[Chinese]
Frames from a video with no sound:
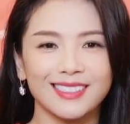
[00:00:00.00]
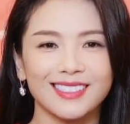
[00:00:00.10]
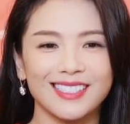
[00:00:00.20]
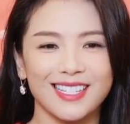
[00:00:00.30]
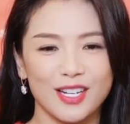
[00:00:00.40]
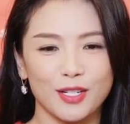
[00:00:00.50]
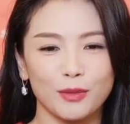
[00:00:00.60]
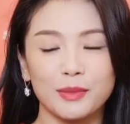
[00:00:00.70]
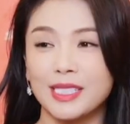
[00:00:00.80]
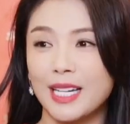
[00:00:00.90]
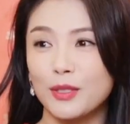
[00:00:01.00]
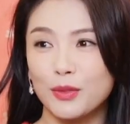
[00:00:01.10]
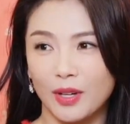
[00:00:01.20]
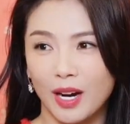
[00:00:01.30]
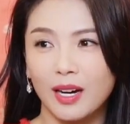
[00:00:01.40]
嗯也是我们三个
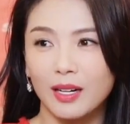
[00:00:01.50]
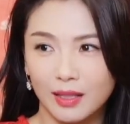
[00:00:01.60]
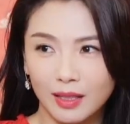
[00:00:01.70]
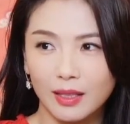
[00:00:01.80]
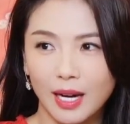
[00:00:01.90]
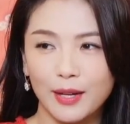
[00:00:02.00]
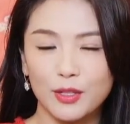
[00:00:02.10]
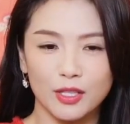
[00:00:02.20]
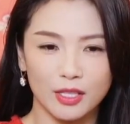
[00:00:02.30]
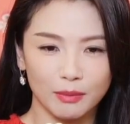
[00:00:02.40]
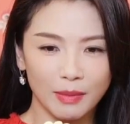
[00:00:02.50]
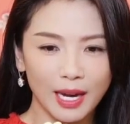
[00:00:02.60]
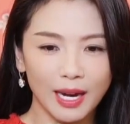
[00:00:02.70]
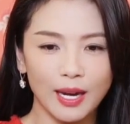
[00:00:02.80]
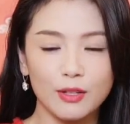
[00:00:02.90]
女孩儿啊，还有佘诗
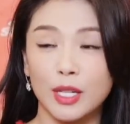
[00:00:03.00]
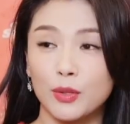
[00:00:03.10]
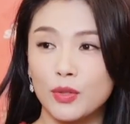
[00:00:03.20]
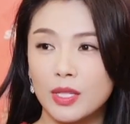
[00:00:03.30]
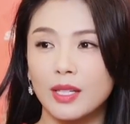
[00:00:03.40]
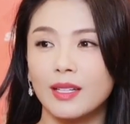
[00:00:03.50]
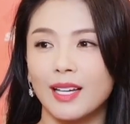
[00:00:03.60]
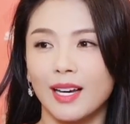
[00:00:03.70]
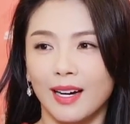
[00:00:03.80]
曼，还有张钧甯，